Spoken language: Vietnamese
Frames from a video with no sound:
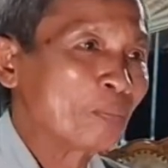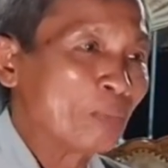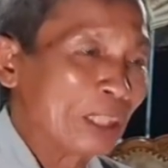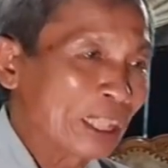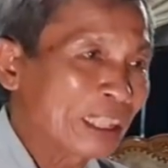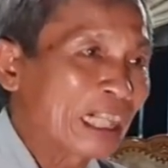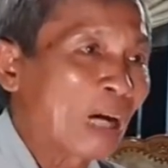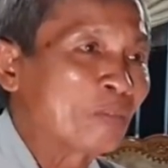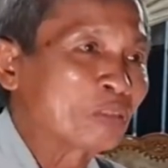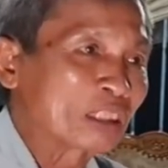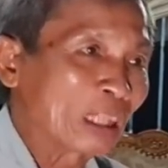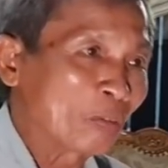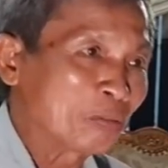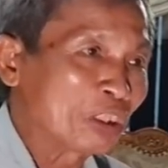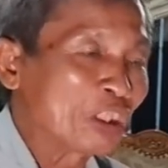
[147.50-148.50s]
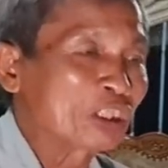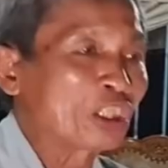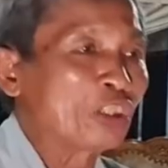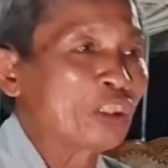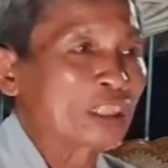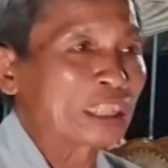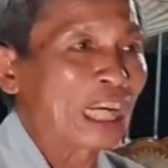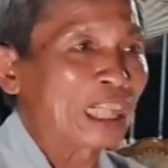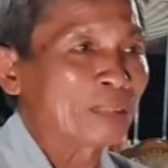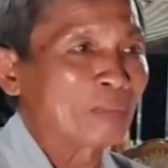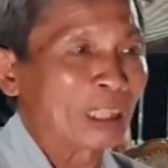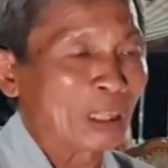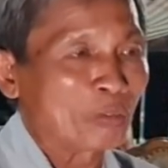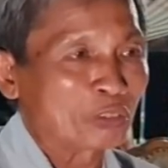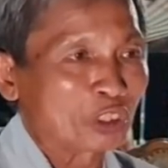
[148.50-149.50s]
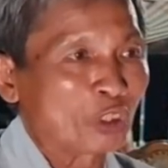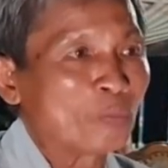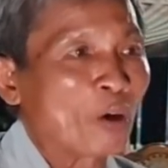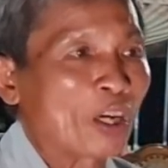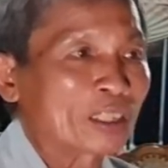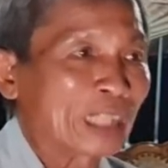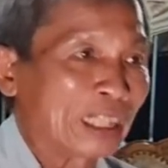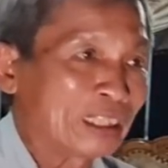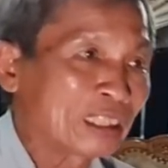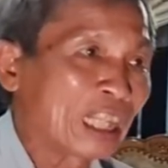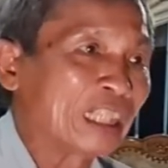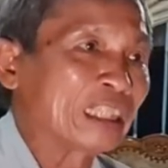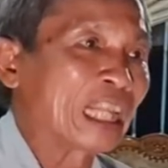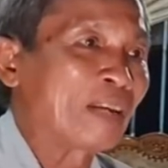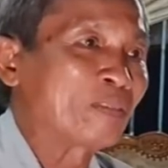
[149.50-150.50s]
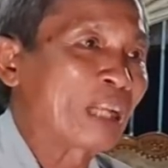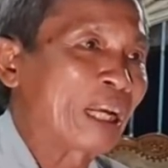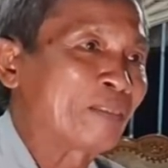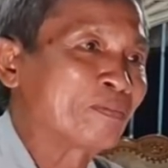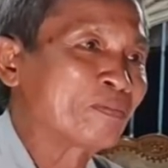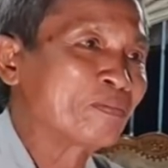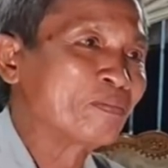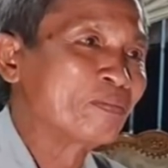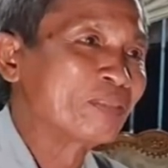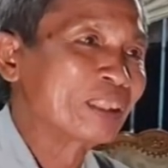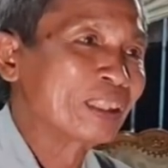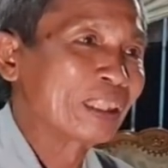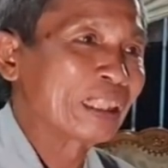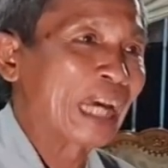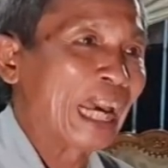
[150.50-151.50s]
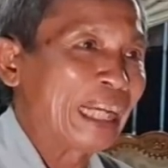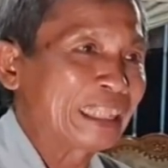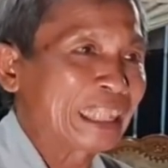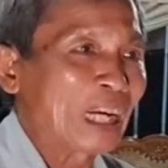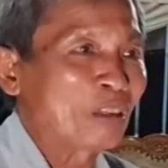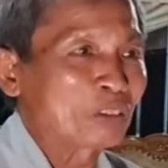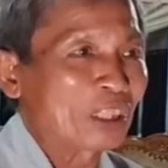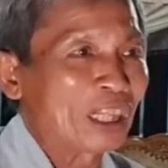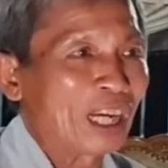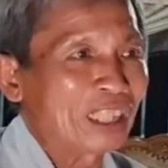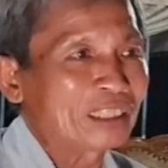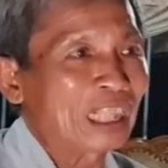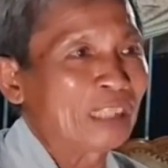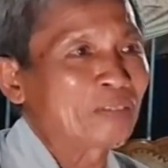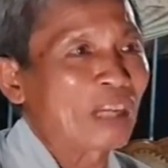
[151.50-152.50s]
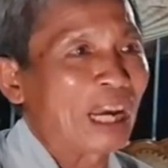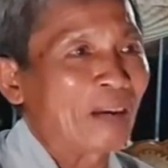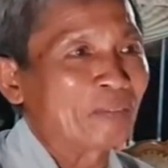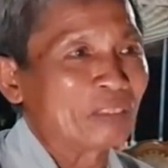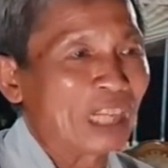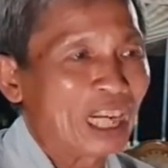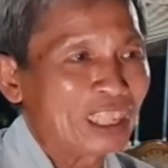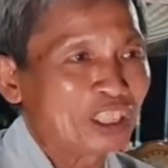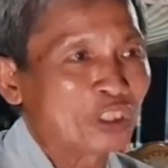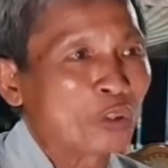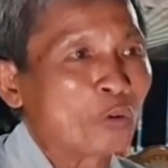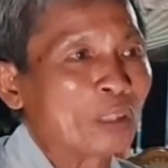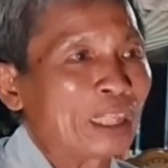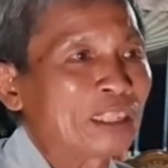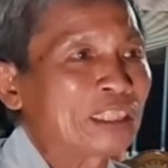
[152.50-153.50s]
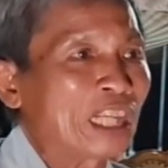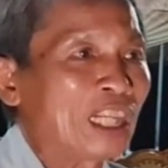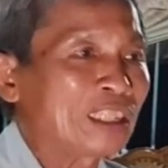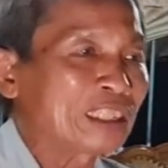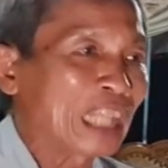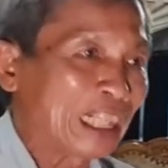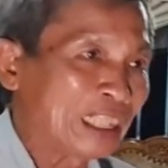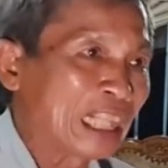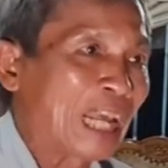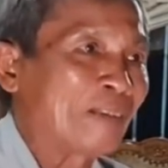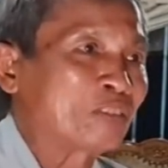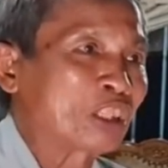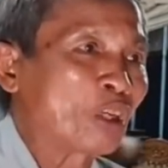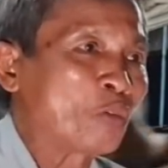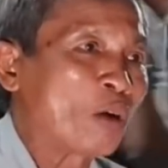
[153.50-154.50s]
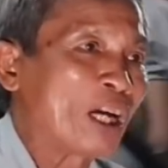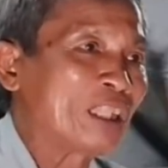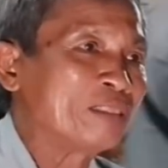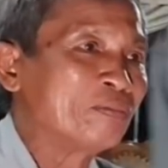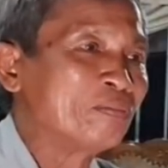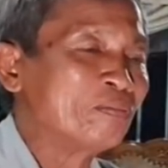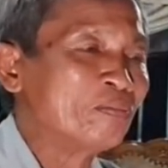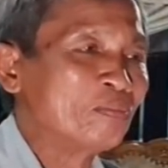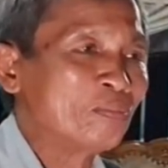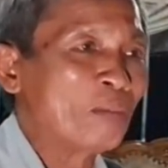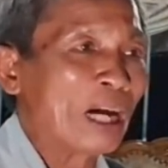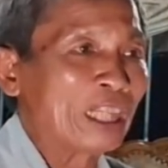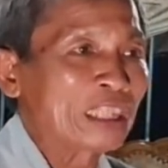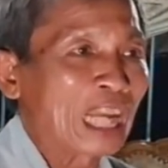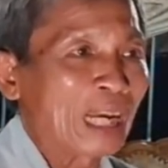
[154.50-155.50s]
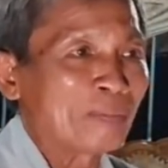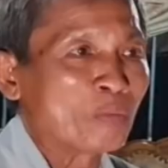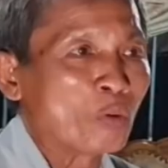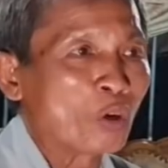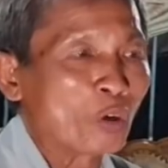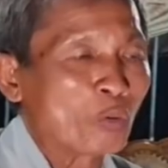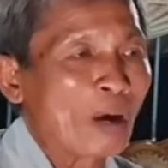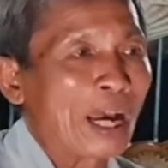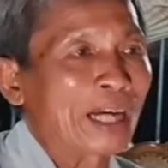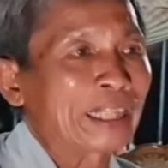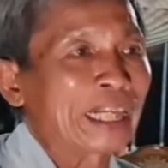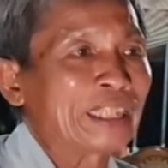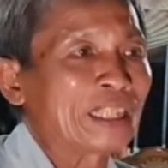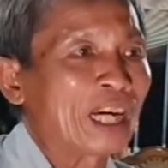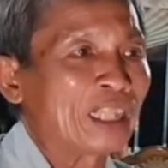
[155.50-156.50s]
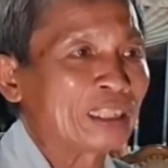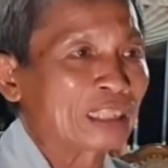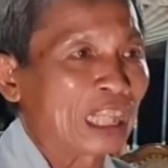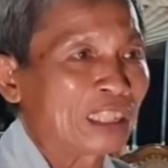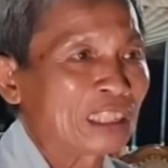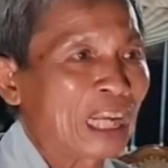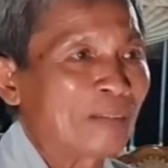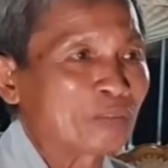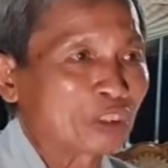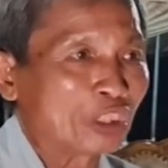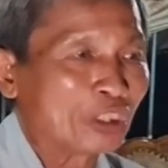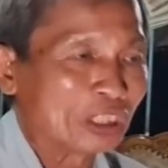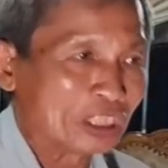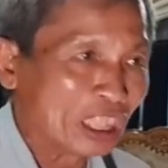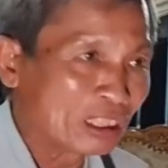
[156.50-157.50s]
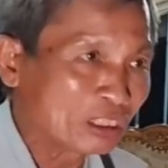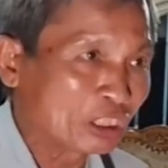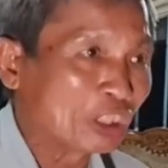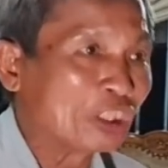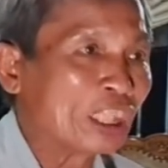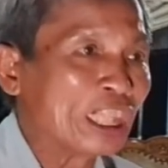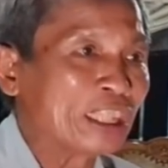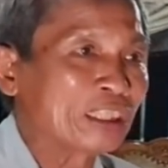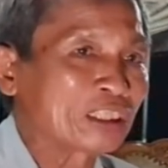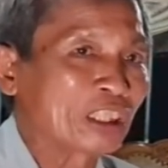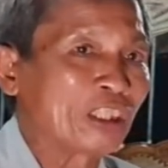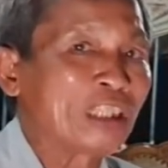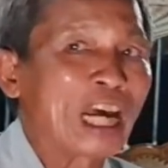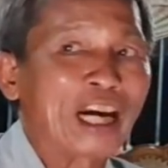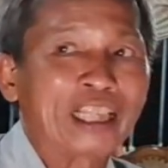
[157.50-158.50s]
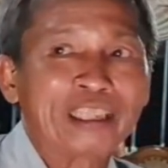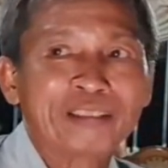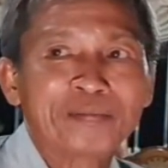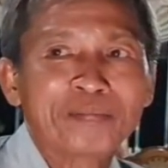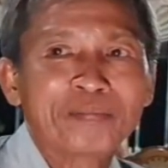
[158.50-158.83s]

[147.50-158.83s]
biết không sống được trường sanh mà không chịu bỏ tánh tình tham lam kể sao cho hết tánh phàm nết dù đánh chết tánh làm sao quên bởi tham muôn quả gây nên tánh tham chưa dứt chưa yên sự đời